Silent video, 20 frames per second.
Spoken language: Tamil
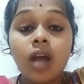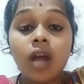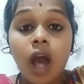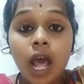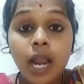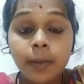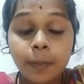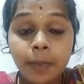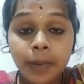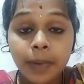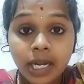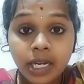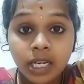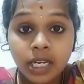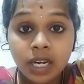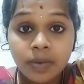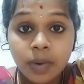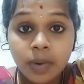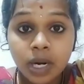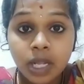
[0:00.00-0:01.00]
கார்ப்பரேட்
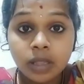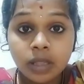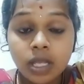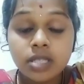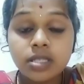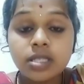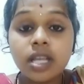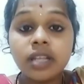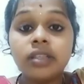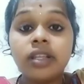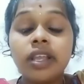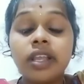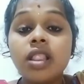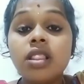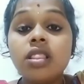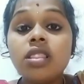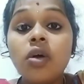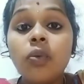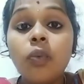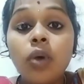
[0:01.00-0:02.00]
நிறுவனத்தை சேர்ந்த
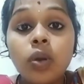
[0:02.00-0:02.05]
எந்த